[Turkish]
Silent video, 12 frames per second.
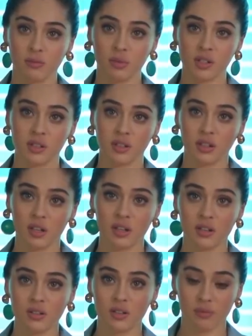çıkması
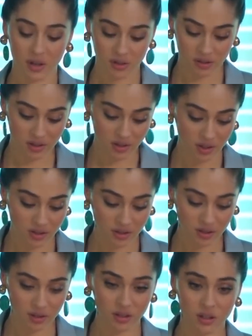gerekince ben de
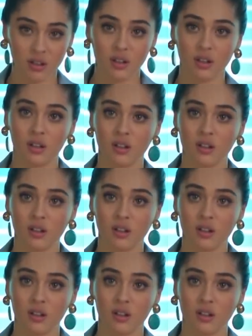yazıyı... Bir iş